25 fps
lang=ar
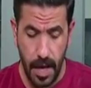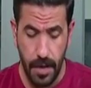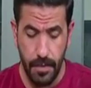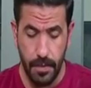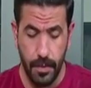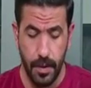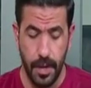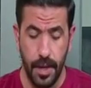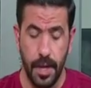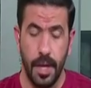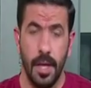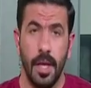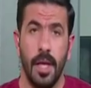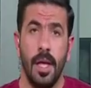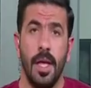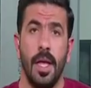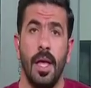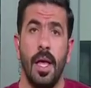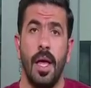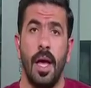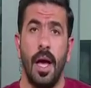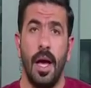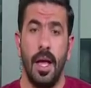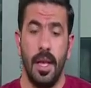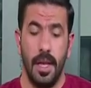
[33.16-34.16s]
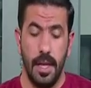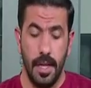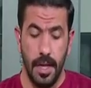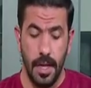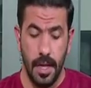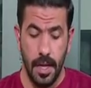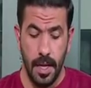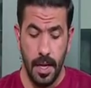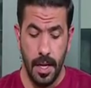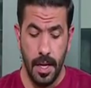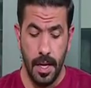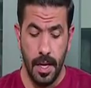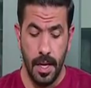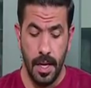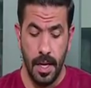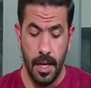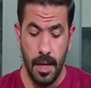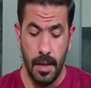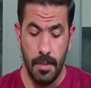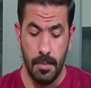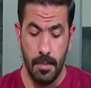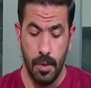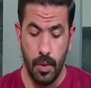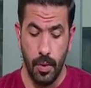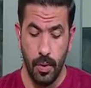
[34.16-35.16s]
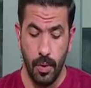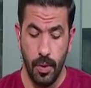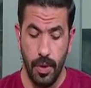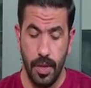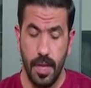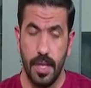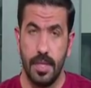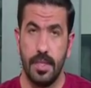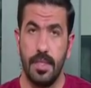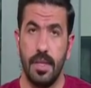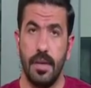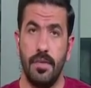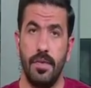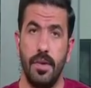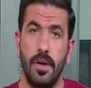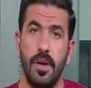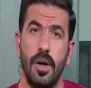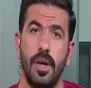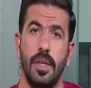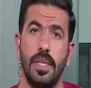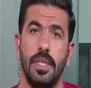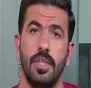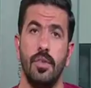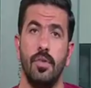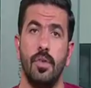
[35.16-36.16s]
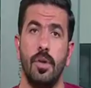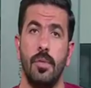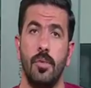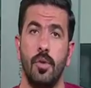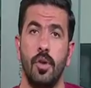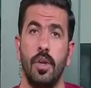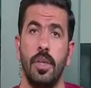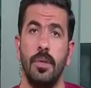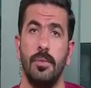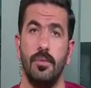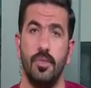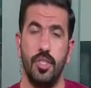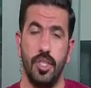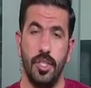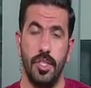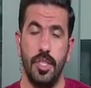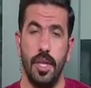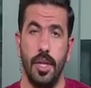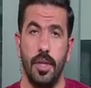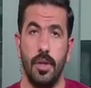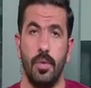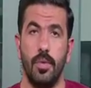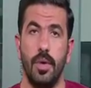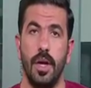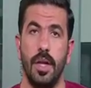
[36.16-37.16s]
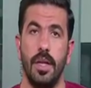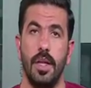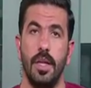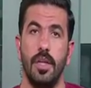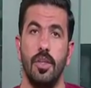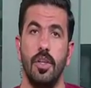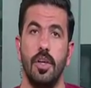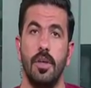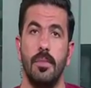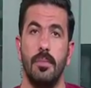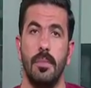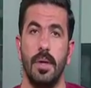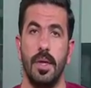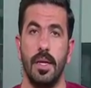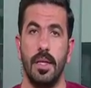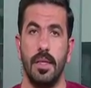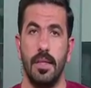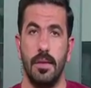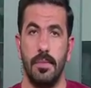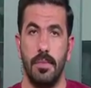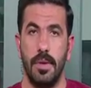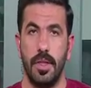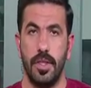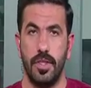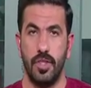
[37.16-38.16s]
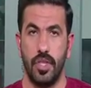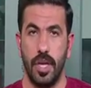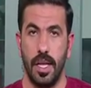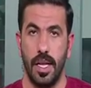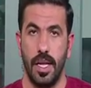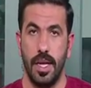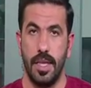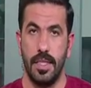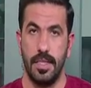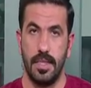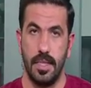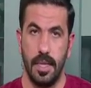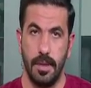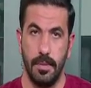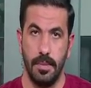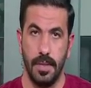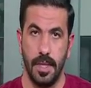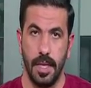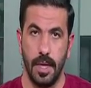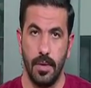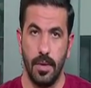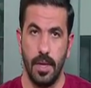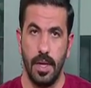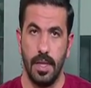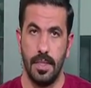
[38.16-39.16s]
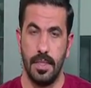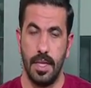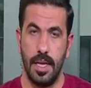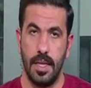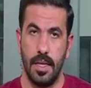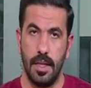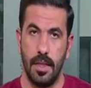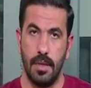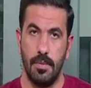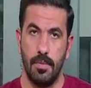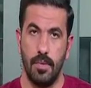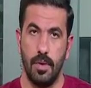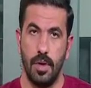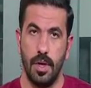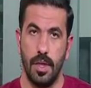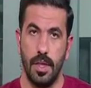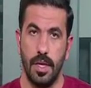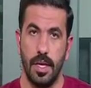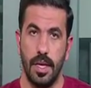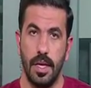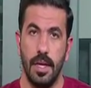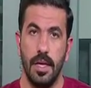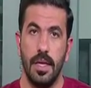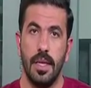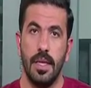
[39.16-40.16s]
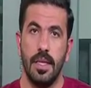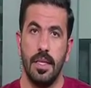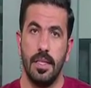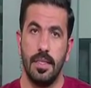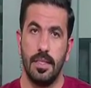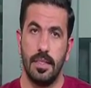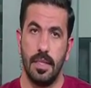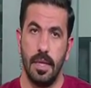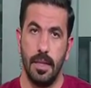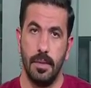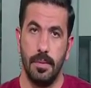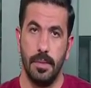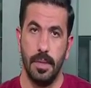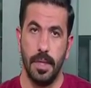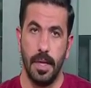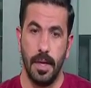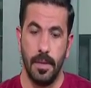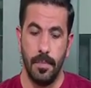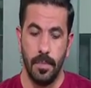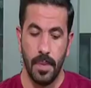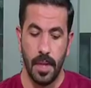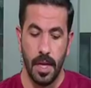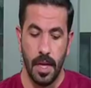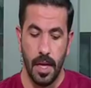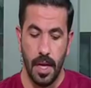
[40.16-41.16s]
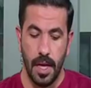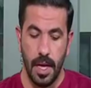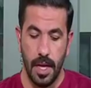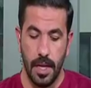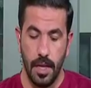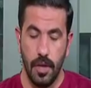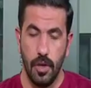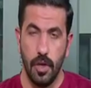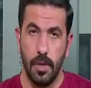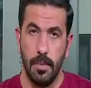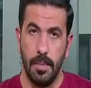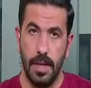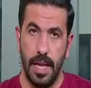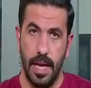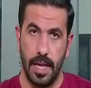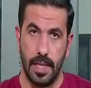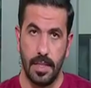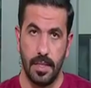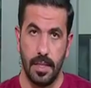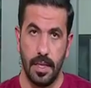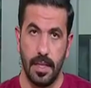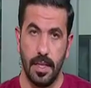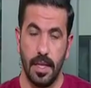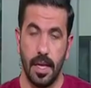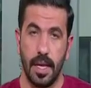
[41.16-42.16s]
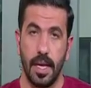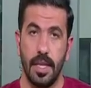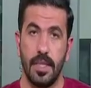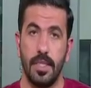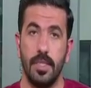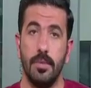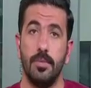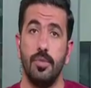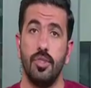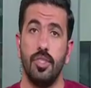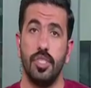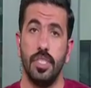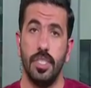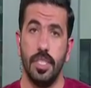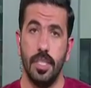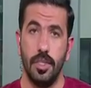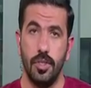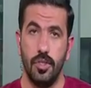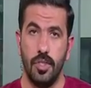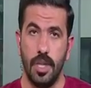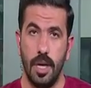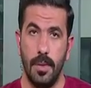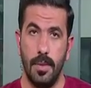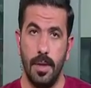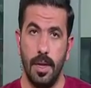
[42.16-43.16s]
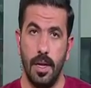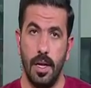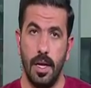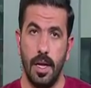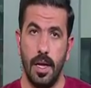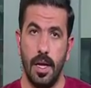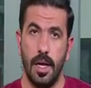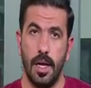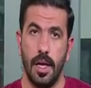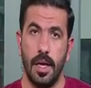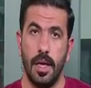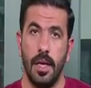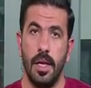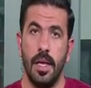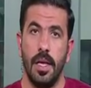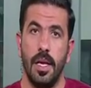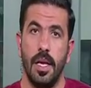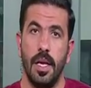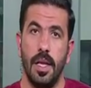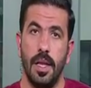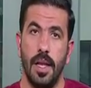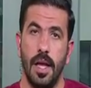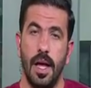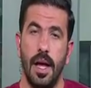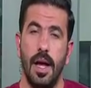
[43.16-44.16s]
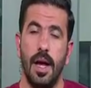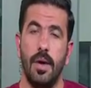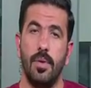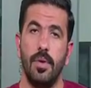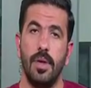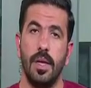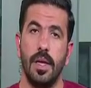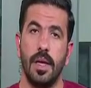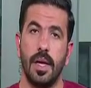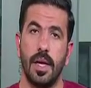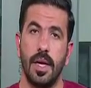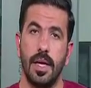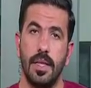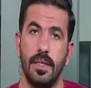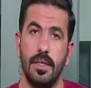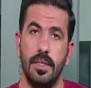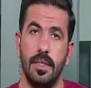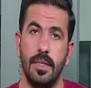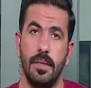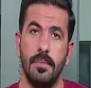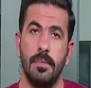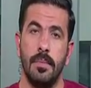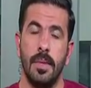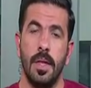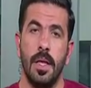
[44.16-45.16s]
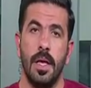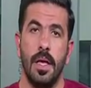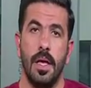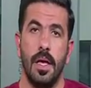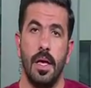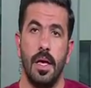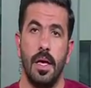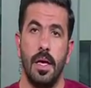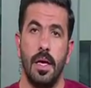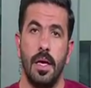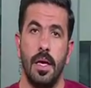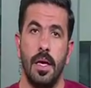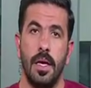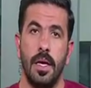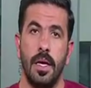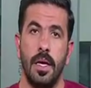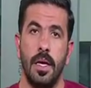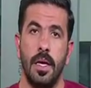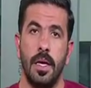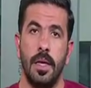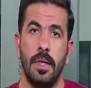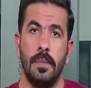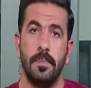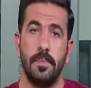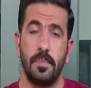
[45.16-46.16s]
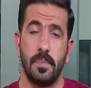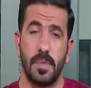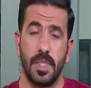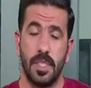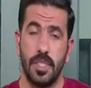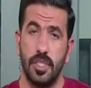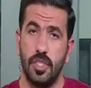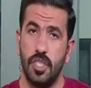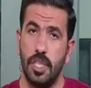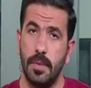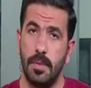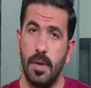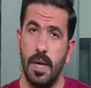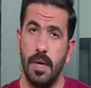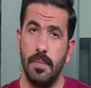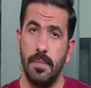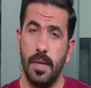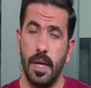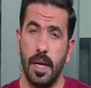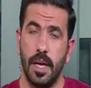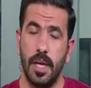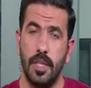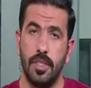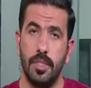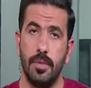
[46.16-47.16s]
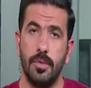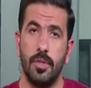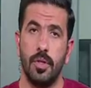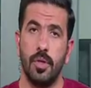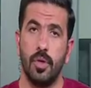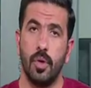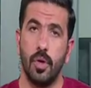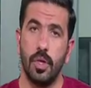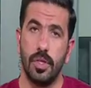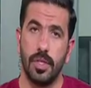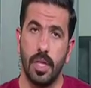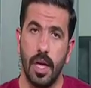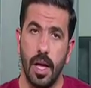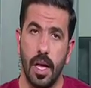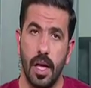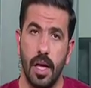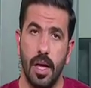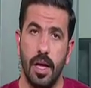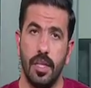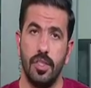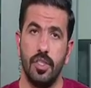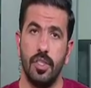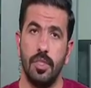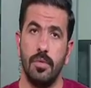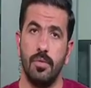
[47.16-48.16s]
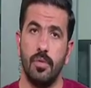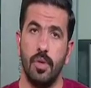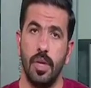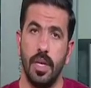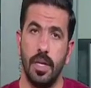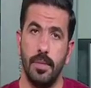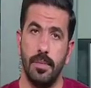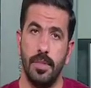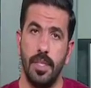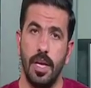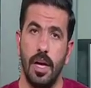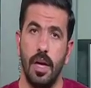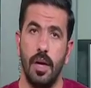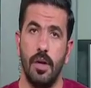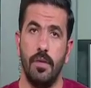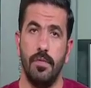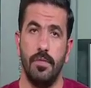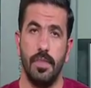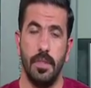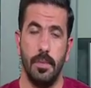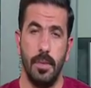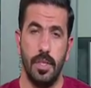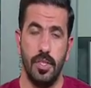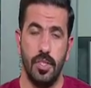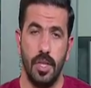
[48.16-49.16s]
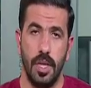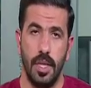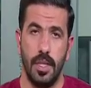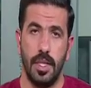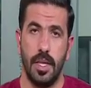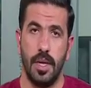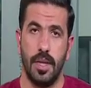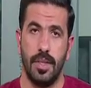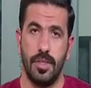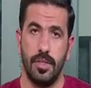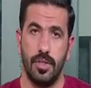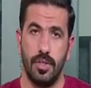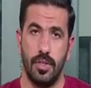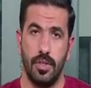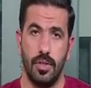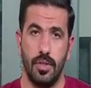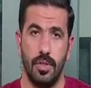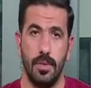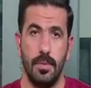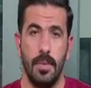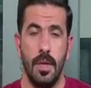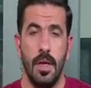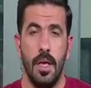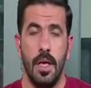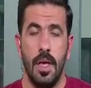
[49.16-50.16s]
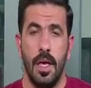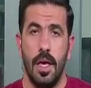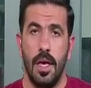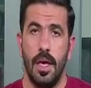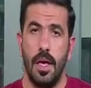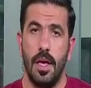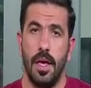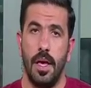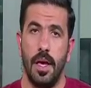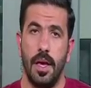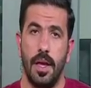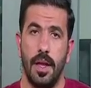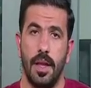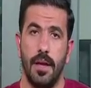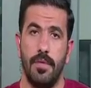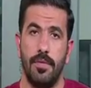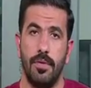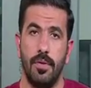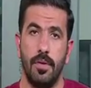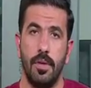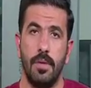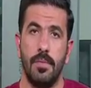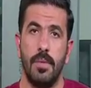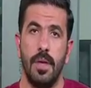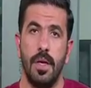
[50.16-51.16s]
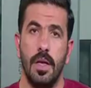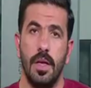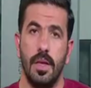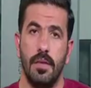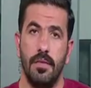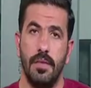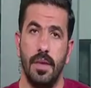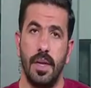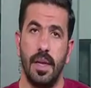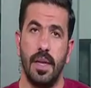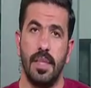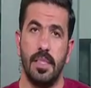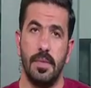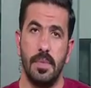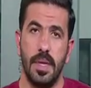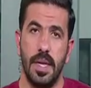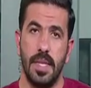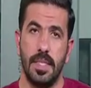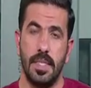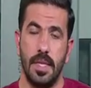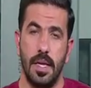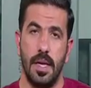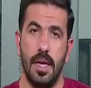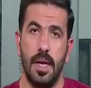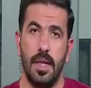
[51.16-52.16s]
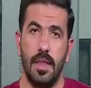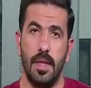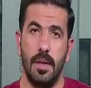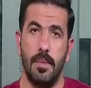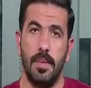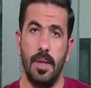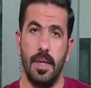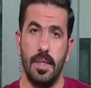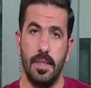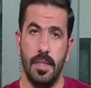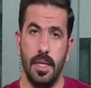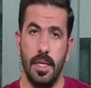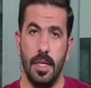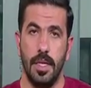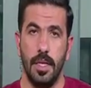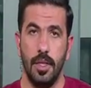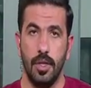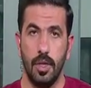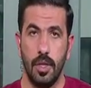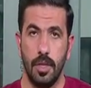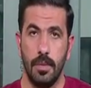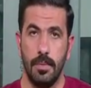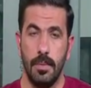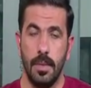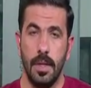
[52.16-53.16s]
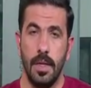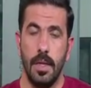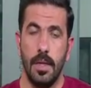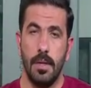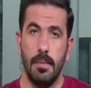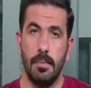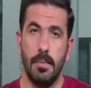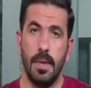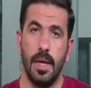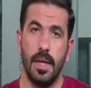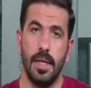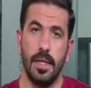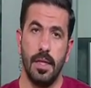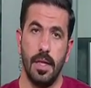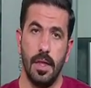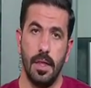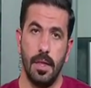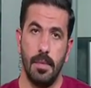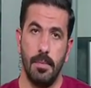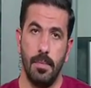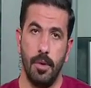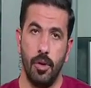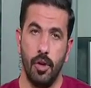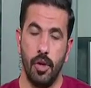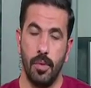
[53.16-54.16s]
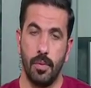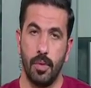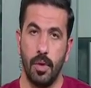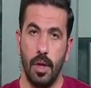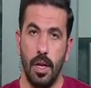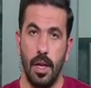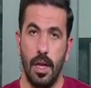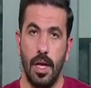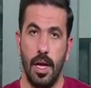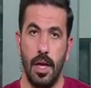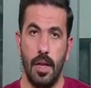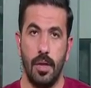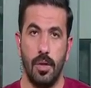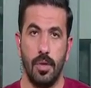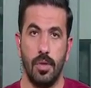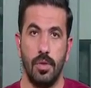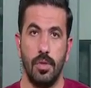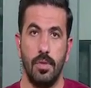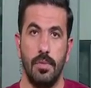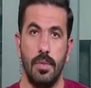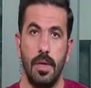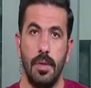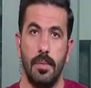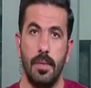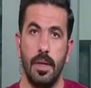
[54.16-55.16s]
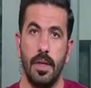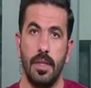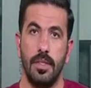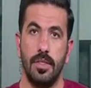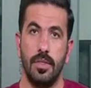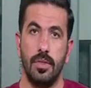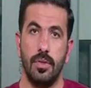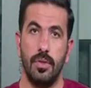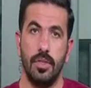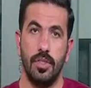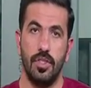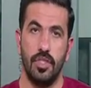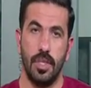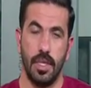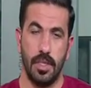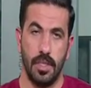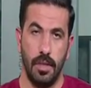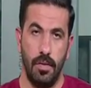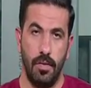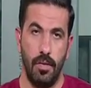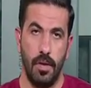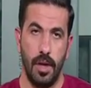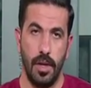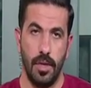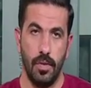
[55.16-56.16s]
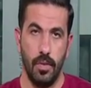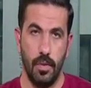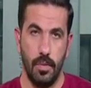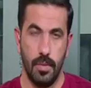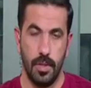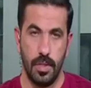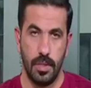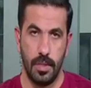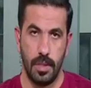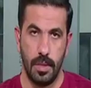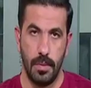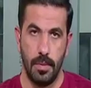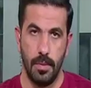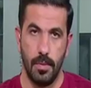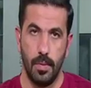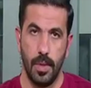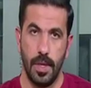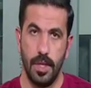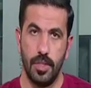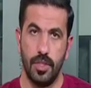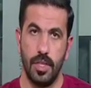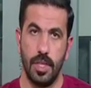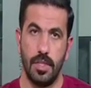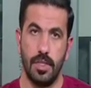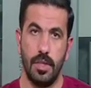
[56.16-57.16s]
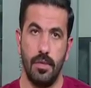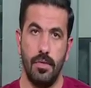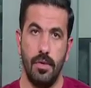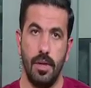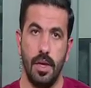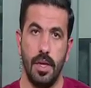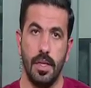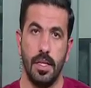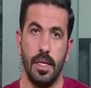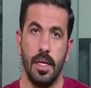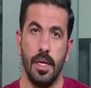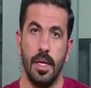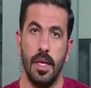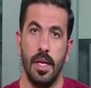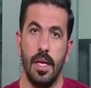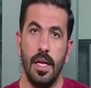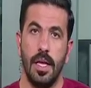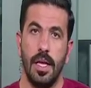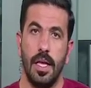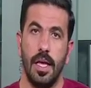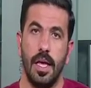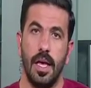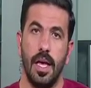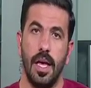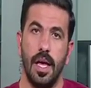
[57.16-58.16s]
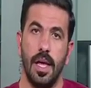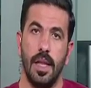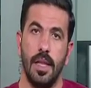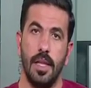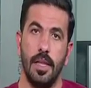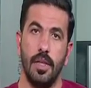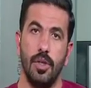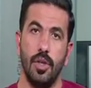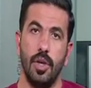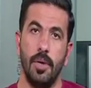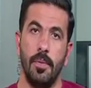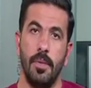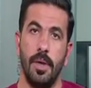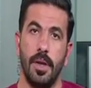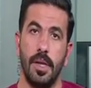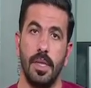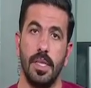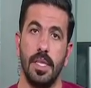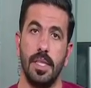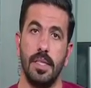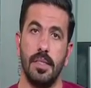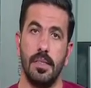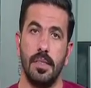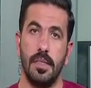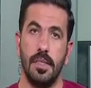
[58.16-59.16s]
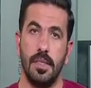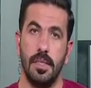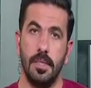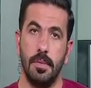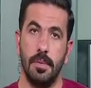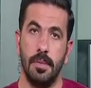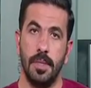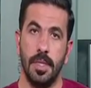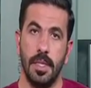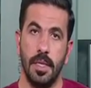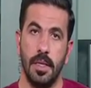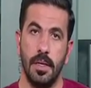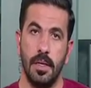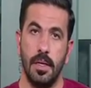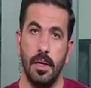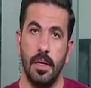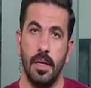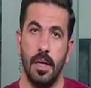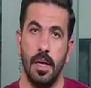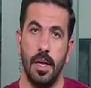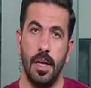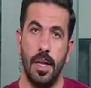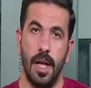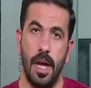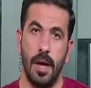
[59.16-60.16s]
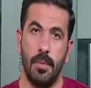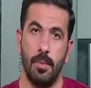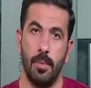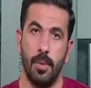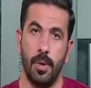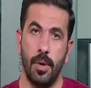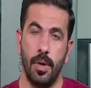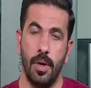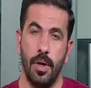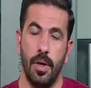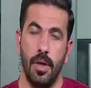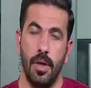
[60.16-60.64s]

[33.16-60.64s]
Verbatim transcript: عفوا عن موضوعنا التفاعلي ومهم جدا هو احنا اليوم ما نريد نبث شغلات سلبيه ولا نتحدث عن مواضيع سلبيه احنا اليوم بالعكس نريد نقدم شيء ايجابي للعراق نحاول نقدم اه شبابنا يقدمون كل طاقاتهم وابداعهم في مجال تخصصهم آه، حرفهم في خدمه هذا البلد، احنا اليوم ما نريد نذب اللوم كله على الحكومه، ما نريد نقول الشخص الفلاني هو المتسبب ولا الشخص الفلاني، احنا اليوم نريد نبني نعمر